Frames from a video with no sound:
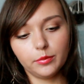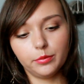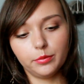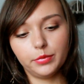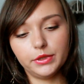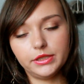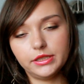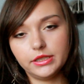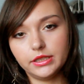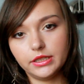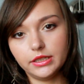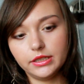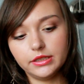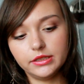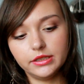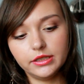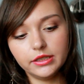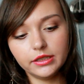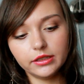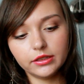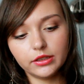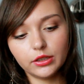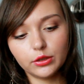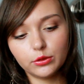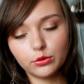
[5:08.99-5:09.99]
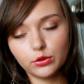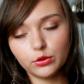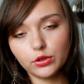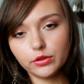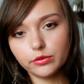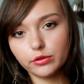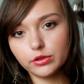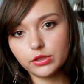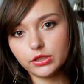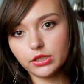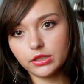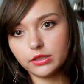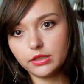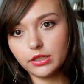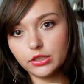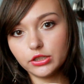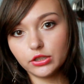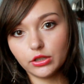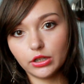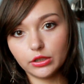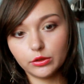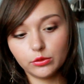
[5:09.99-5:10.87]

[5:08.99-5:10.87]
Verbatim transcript: Посередине такое вот сердечко,